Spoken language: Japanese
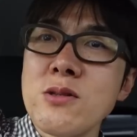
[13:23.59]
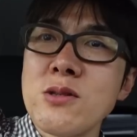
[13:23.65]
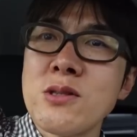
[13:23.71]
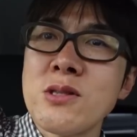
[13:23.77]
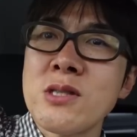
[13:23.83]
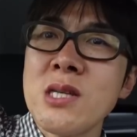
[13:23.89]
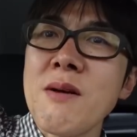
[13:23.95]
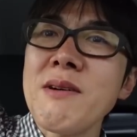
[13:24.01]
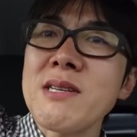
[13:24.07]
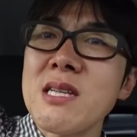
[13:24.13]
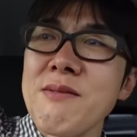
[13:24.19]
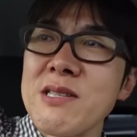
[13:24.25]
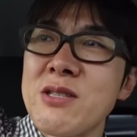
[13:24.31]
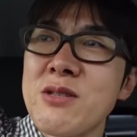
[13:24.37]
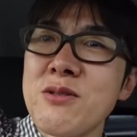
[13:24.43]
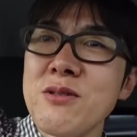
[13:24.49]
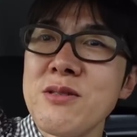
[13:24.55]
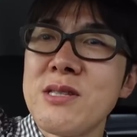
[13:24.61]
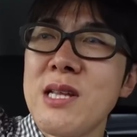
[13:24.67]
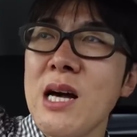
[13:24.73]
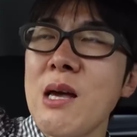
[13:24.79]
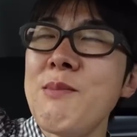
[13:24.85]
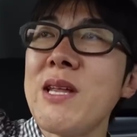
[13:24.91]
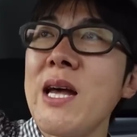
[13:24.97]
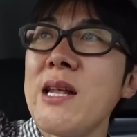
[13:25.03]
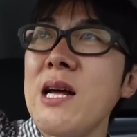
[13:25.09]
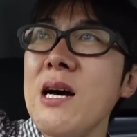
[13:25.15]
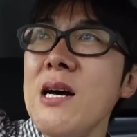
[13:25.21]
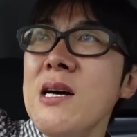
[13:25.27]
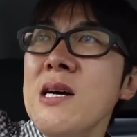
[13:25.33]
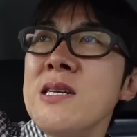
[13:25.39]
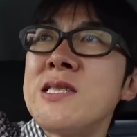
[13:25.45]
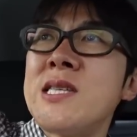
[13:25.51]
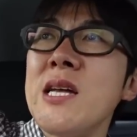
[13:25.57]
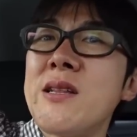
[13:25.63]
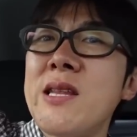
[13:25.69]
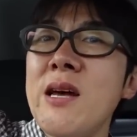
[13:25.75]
サバサバするだけみたいな設